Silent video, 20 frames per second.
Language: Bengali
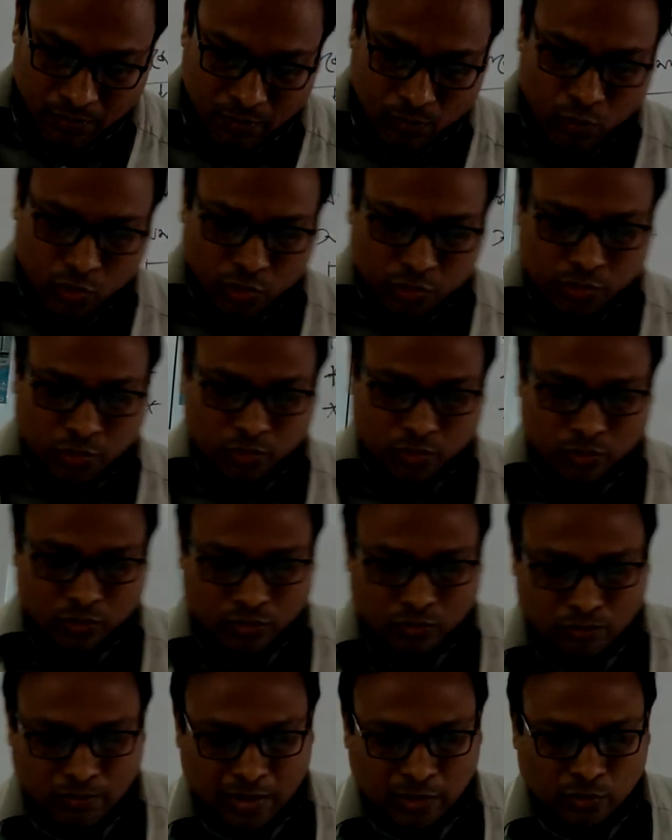মধ্য
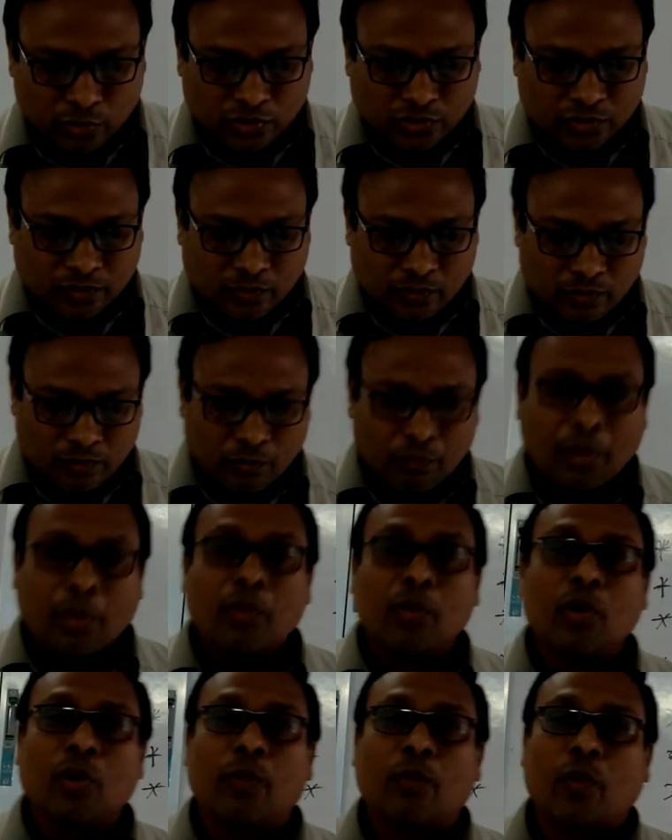মানুষ
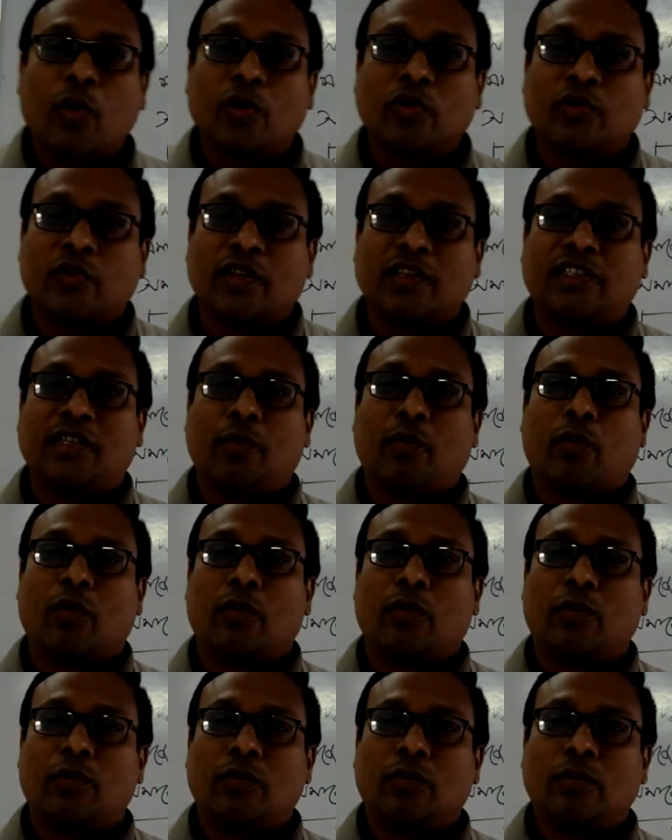বিভিন্ন প্রয়োজনে জীবন
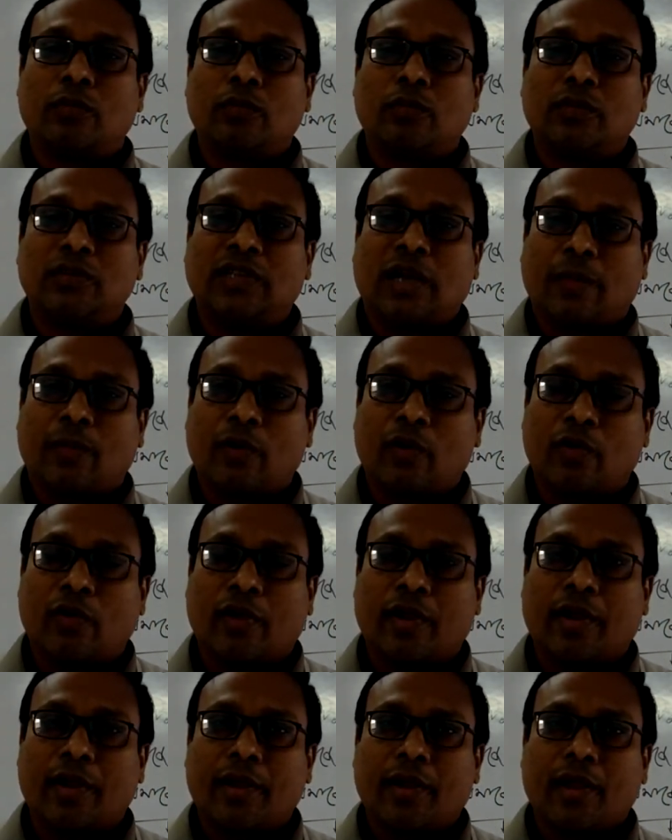যাপন
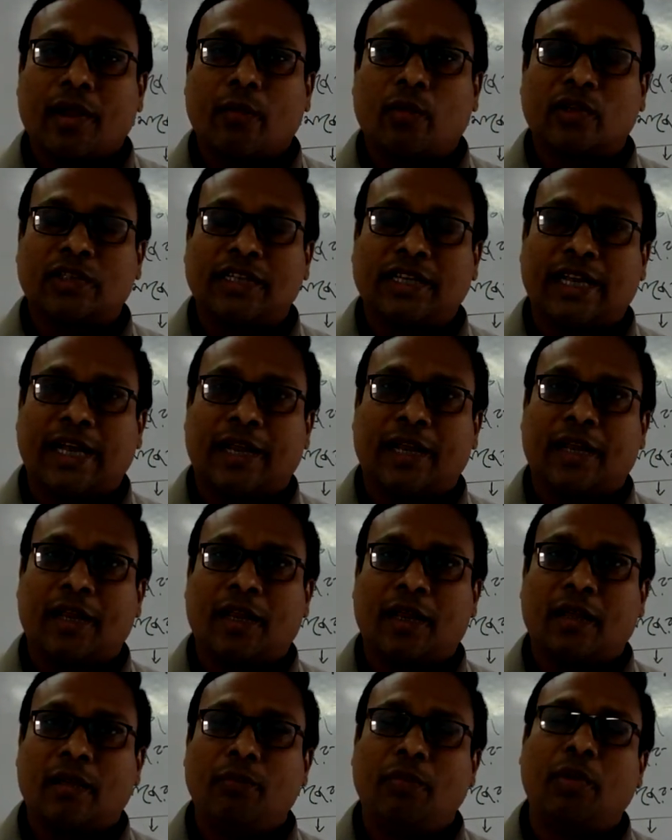করে এবং সেখানে
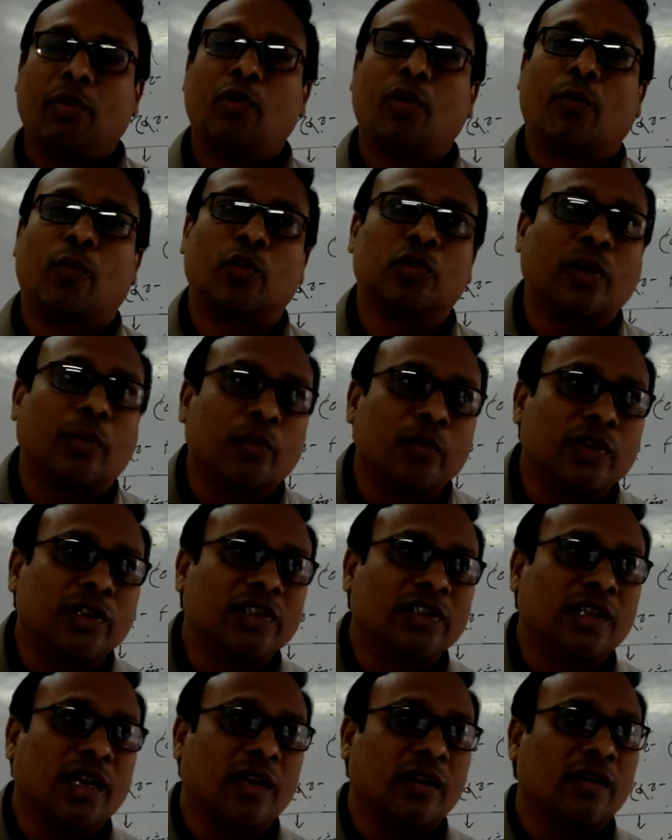বিভিন্ন প্রথা
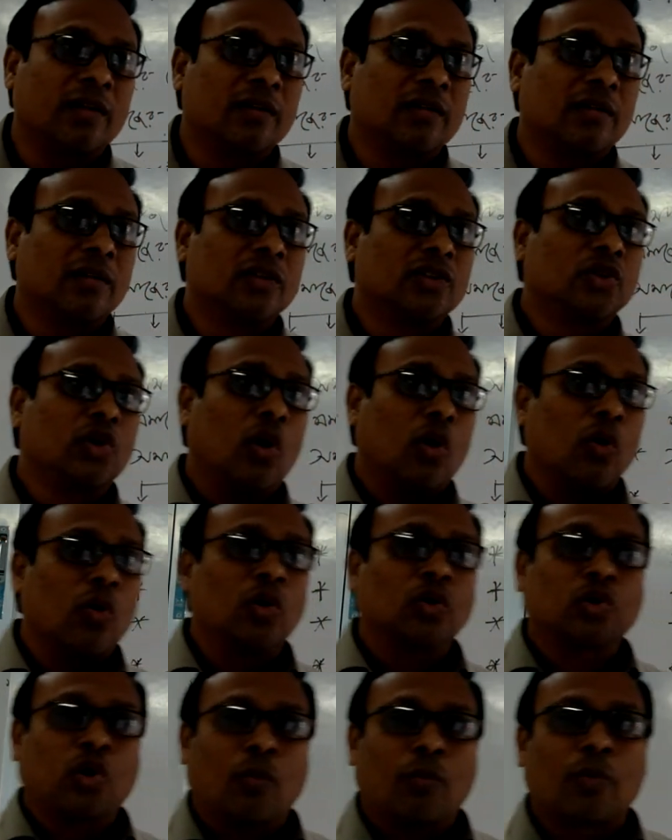প্রতিষ্ঠান সংঘ
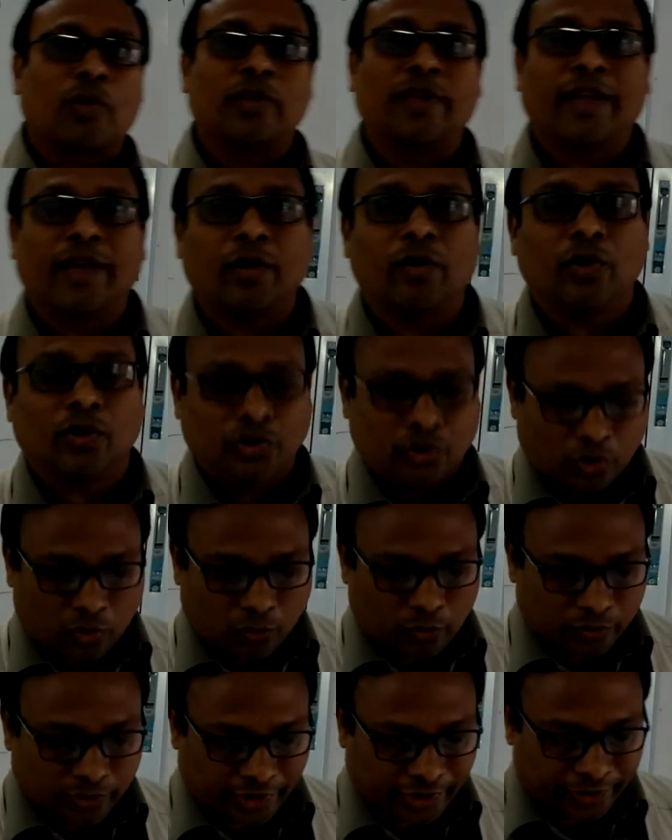সম্প্রদায় এগুলোর
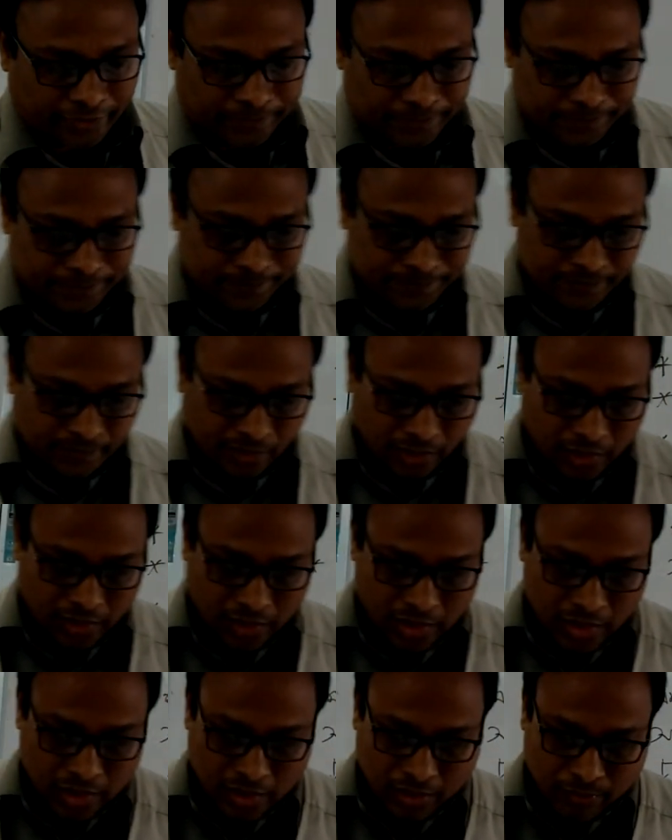জন্ম দেয়
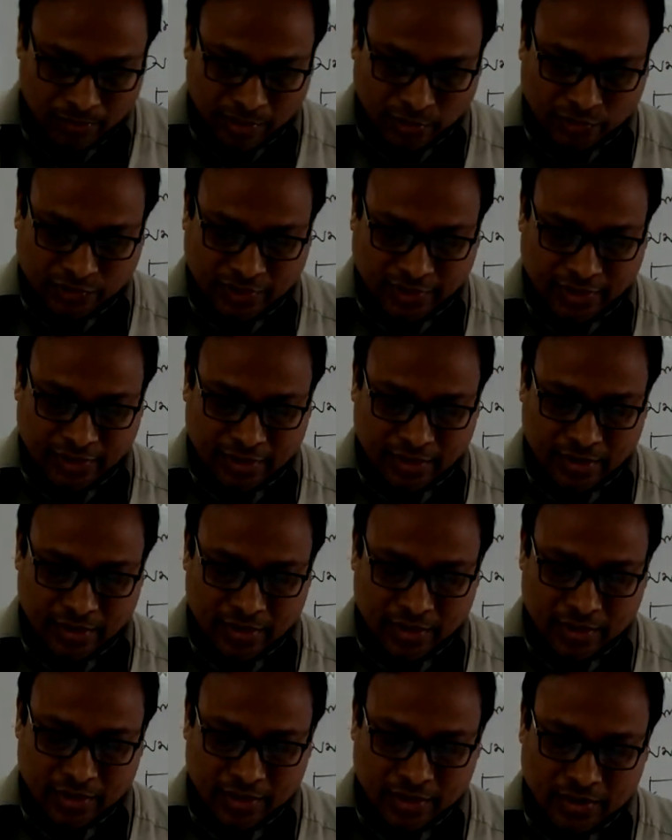মানুষের
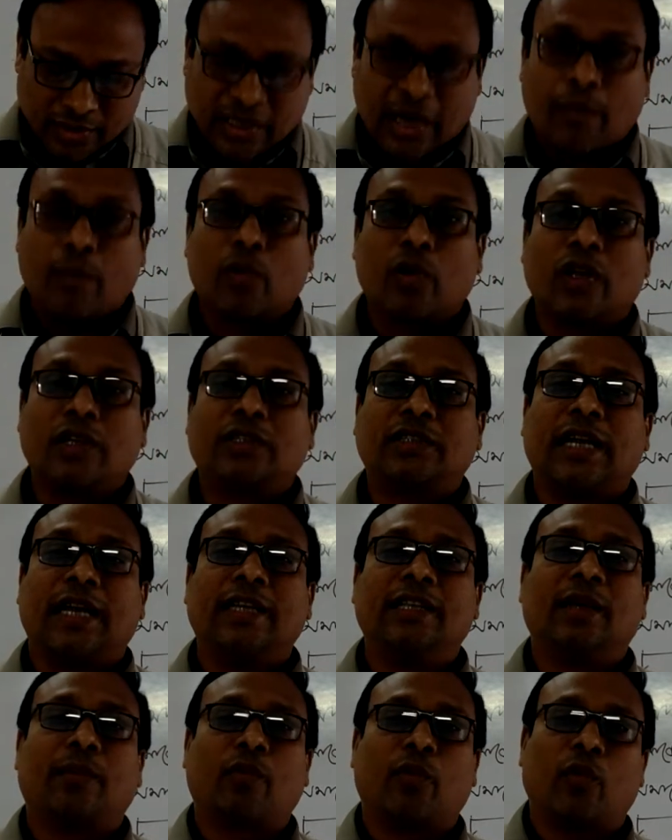সামগ্রিক
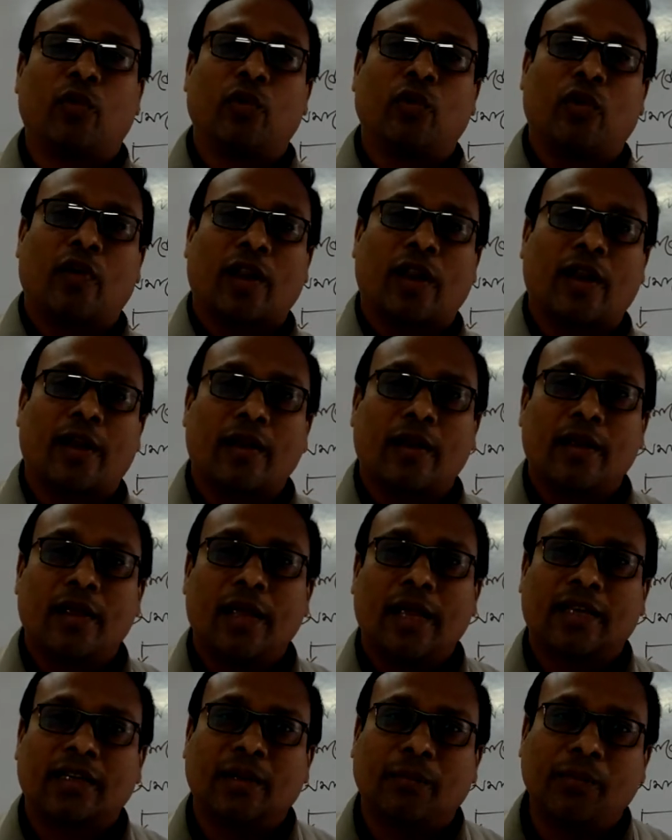চাহিদা পূরণ করার
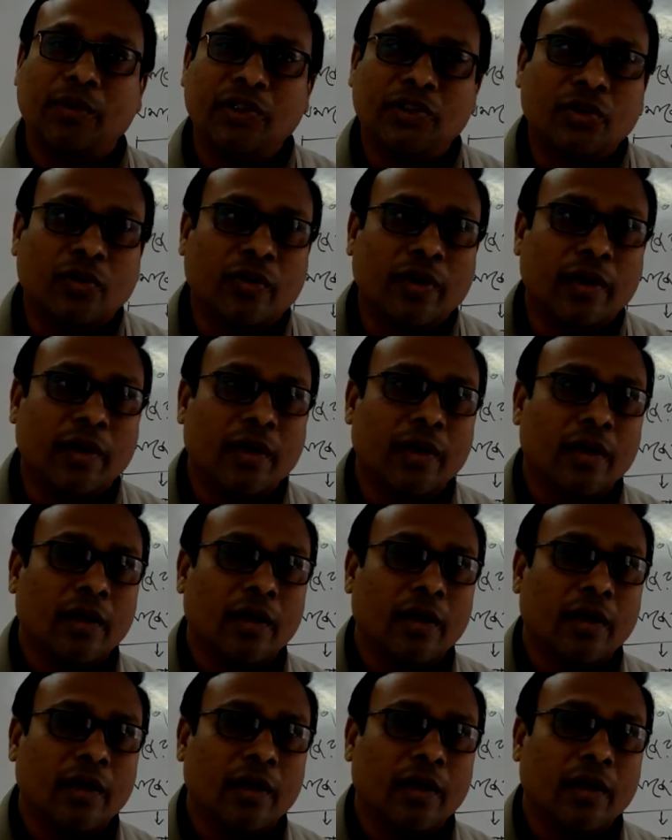একটা বিষয়